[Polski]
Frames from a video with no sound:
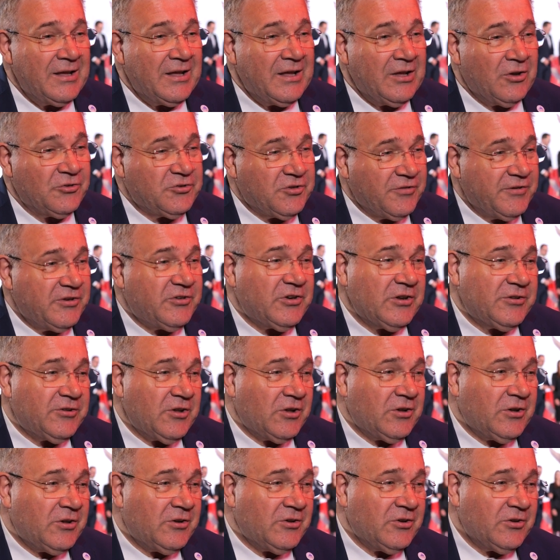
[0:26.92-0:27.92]
Oczywiście
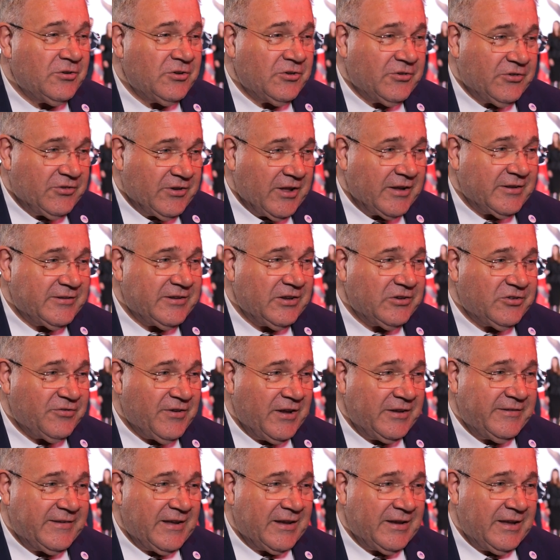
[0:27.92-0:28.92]
to serce
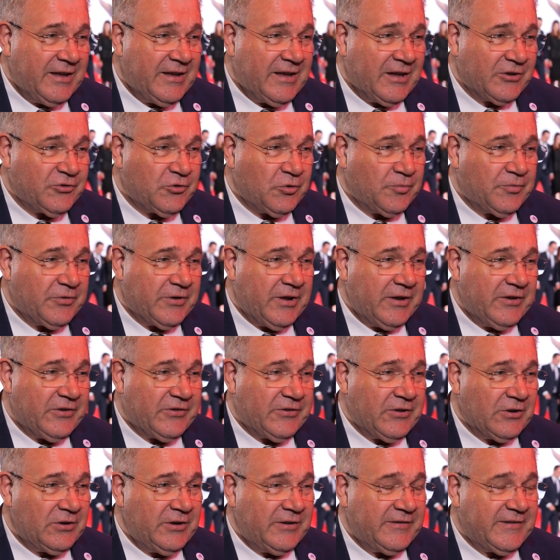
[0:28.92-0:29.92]
Szwajcarii Kaszubskiej,
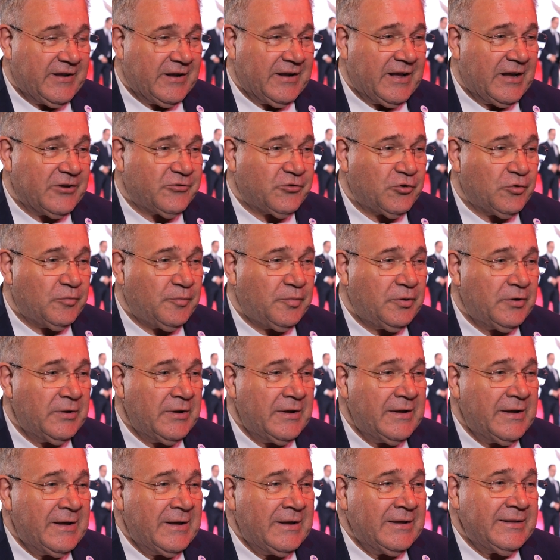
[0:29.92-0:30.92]
stolica Kaszub.
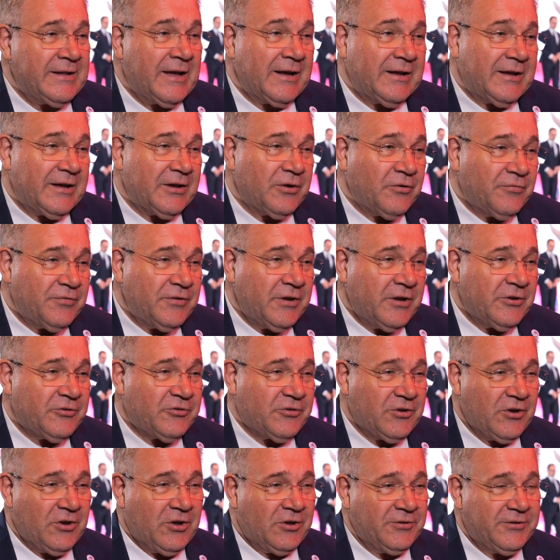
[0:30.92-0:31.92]
Tak
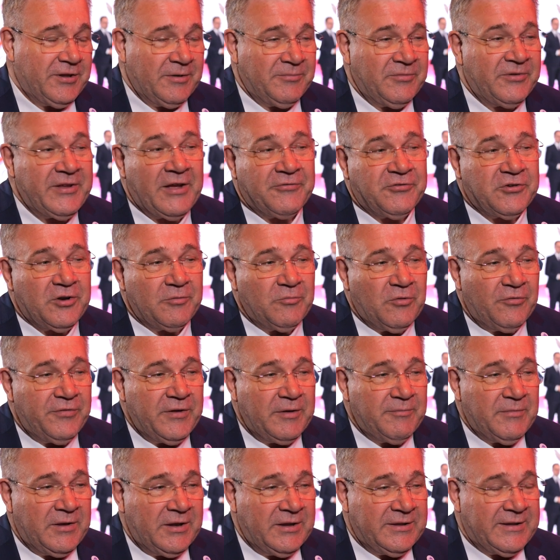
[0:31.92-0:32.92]
również o tym zawsze
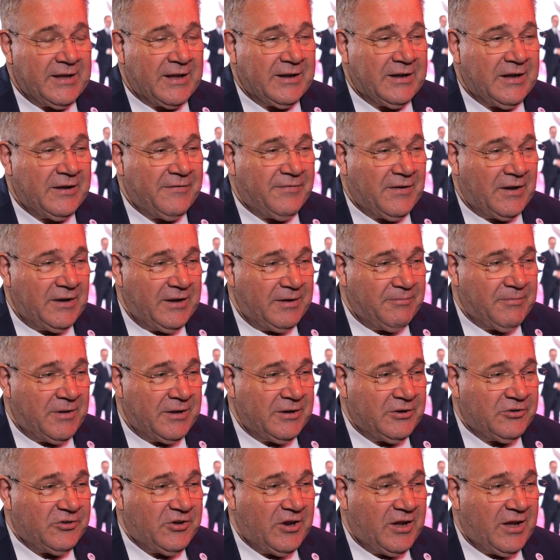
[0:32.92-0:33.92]
mówimy i tak
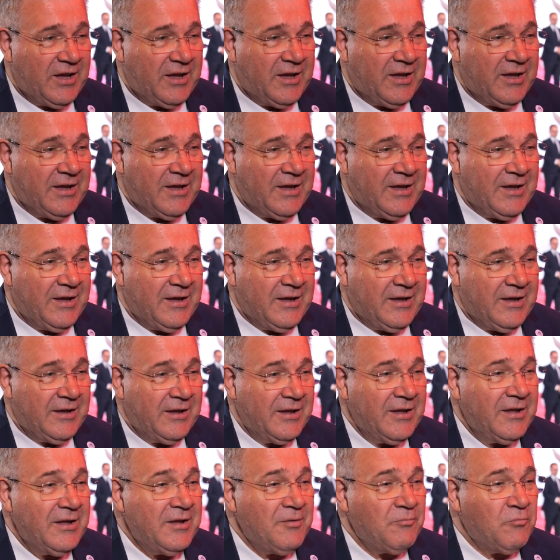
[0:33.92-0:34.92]
chwalimy się e,
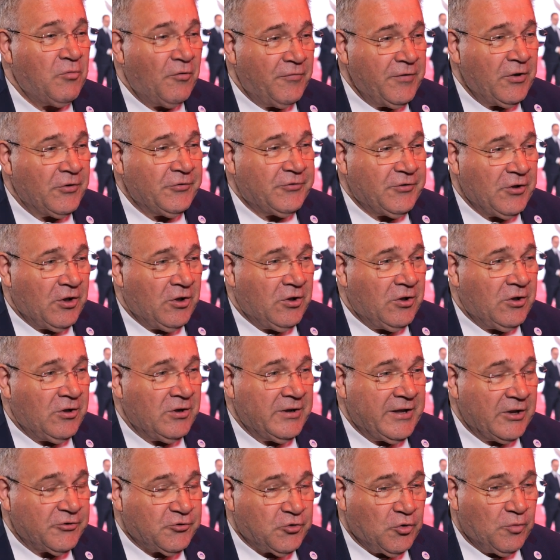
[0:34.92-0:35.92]
mówiąc o
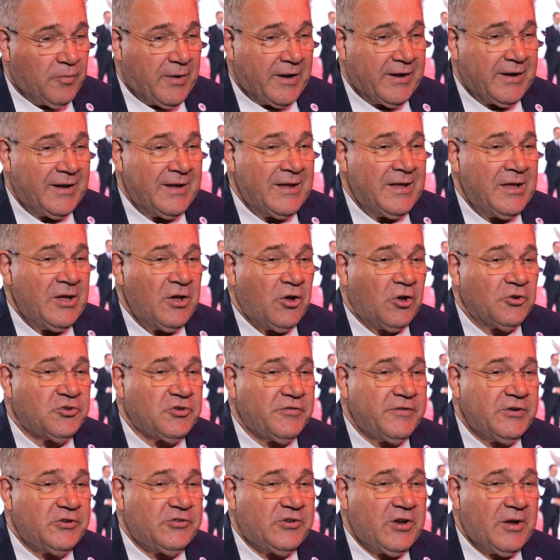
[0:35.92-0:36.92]
Kaszubach.
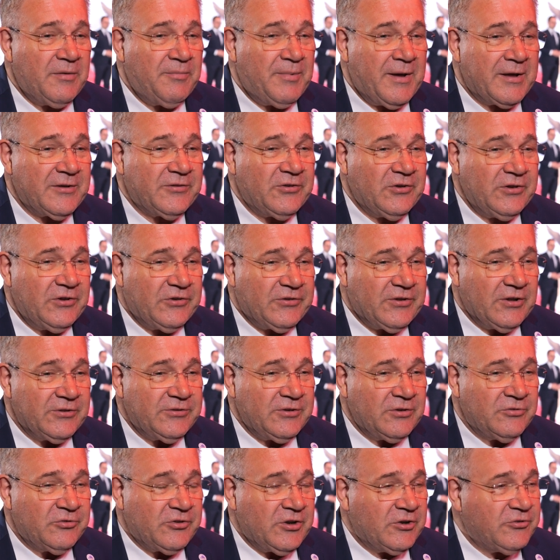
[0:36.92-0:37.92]
Oczywiście bardzo
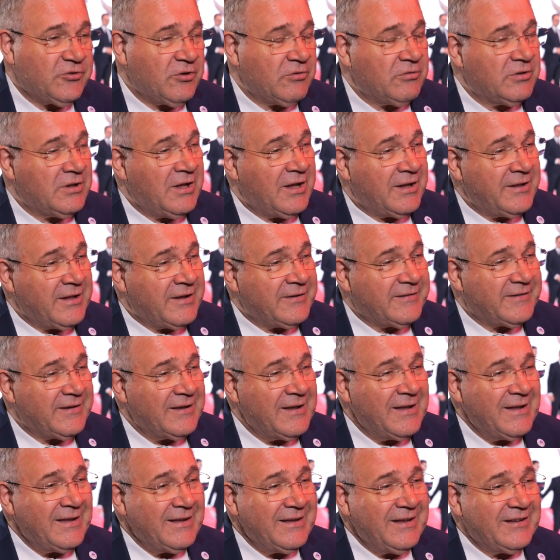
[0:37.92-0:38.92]
istotną rzeczą dla nas
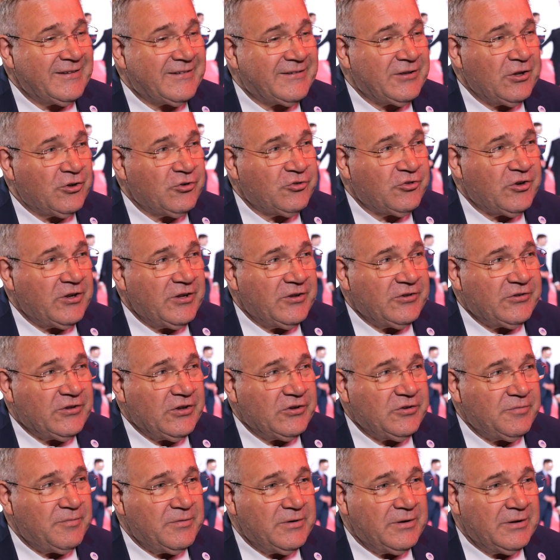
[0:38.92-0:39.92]
jest to, że
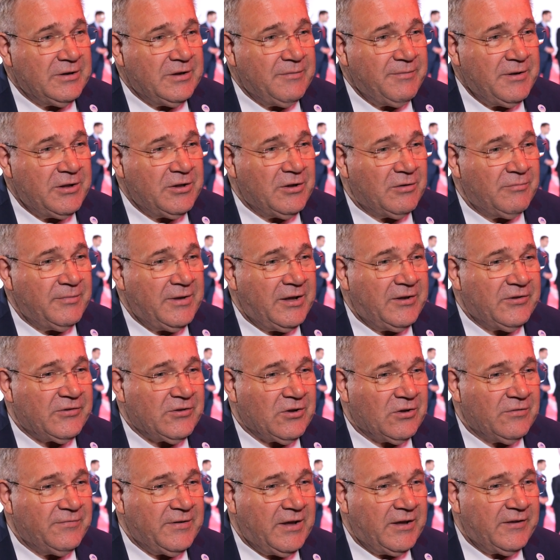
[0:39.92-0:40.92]
jesteśmy gminą
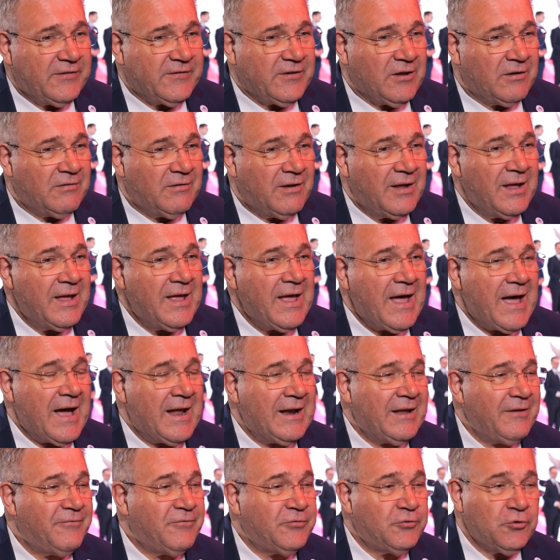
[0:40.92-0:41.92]
miejsko-wiejską,
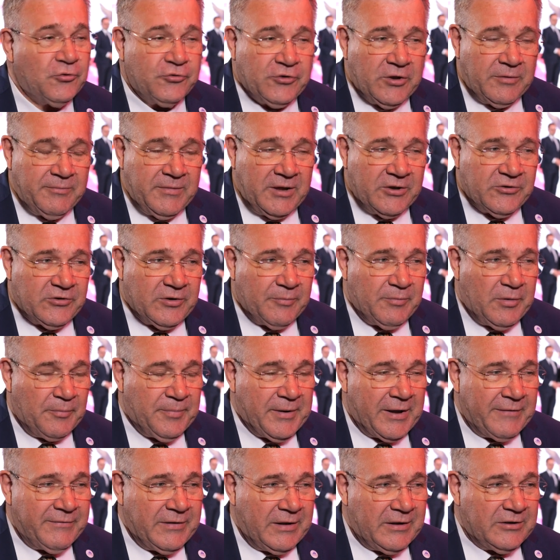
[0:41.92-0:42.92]
ale w dużej mierze, bo
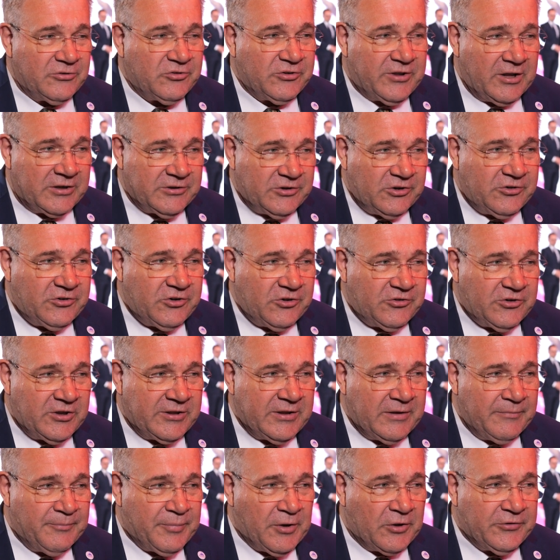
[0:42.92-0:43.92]
prawie
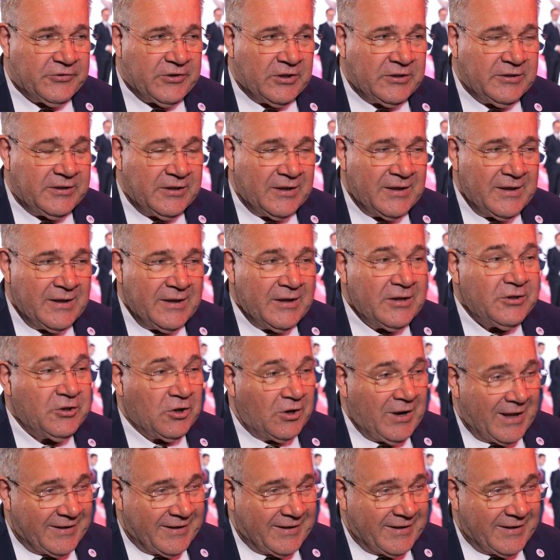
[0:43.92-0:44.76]
47% to